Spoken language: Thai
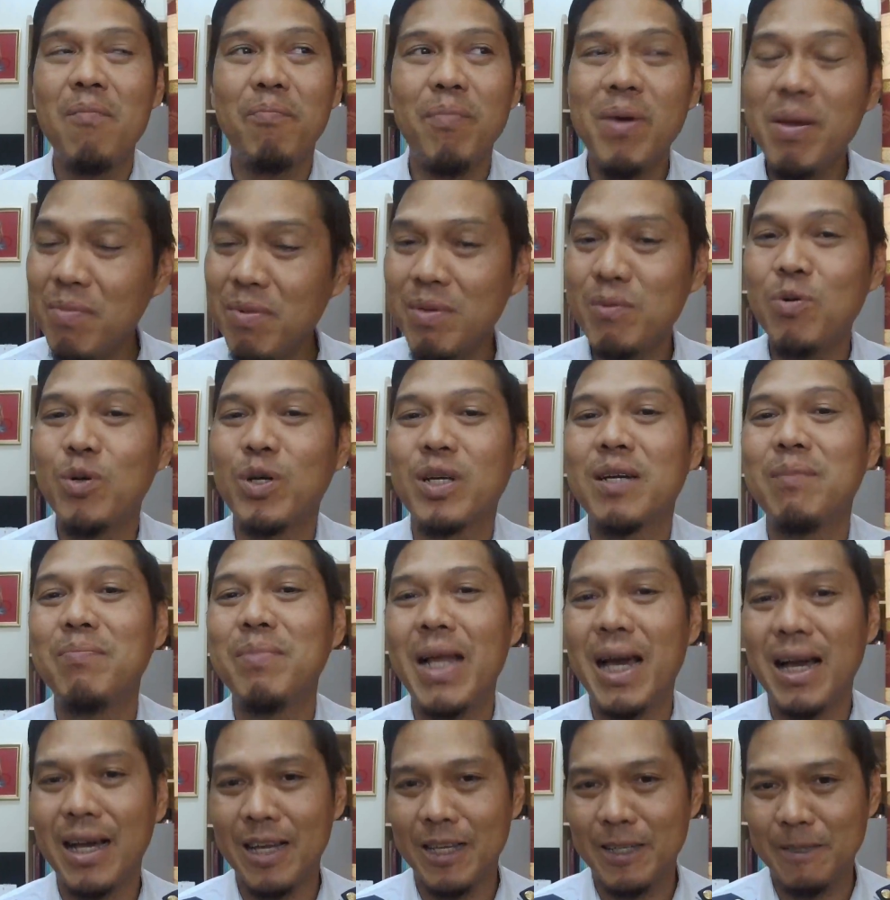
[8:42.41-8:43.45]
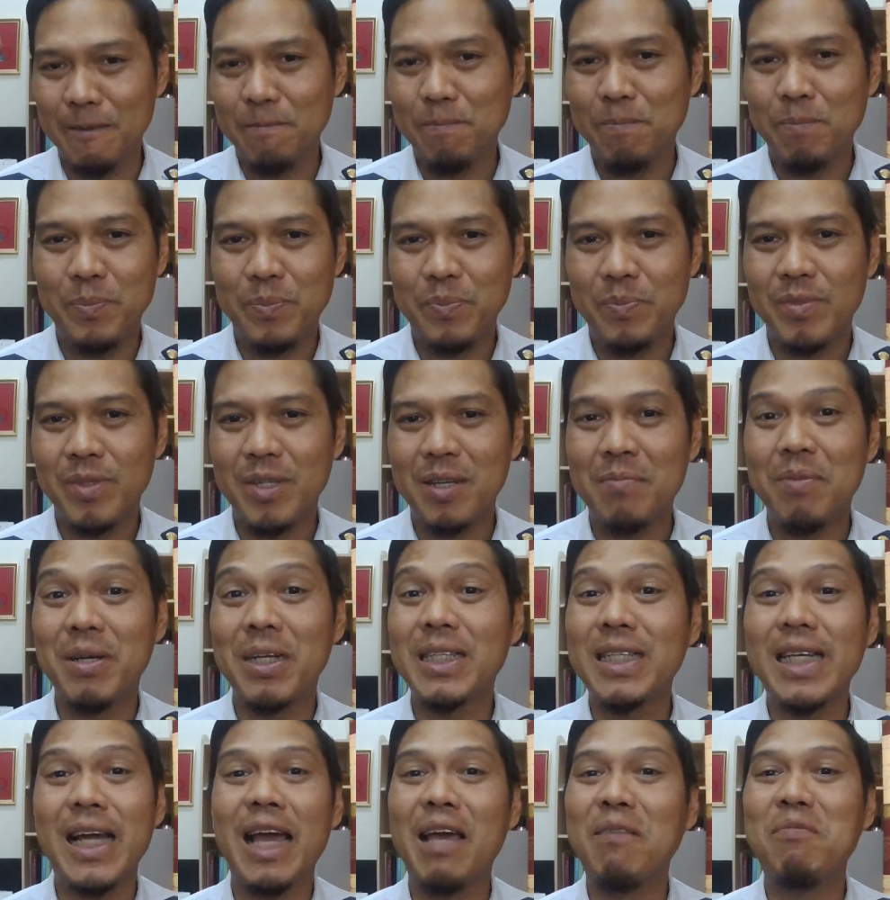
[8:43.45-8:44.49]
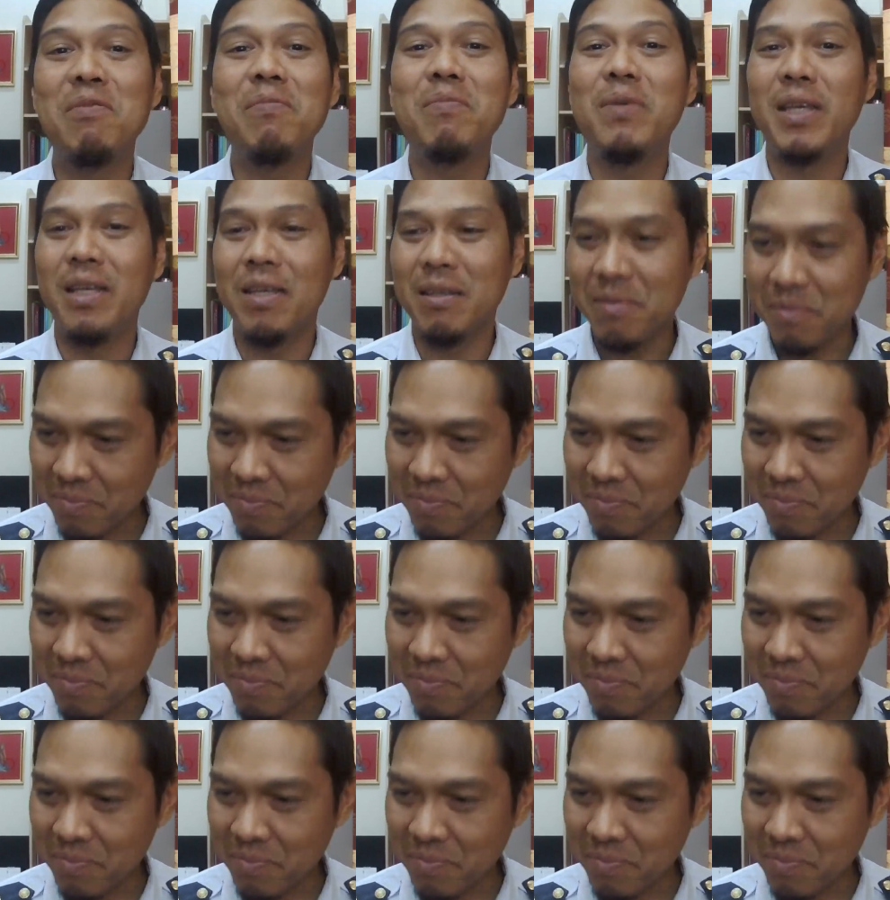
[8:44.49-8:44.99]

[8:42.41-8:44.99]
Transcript: ไม่มีหมดกำลังอะ่ะกำลังใจไม่มี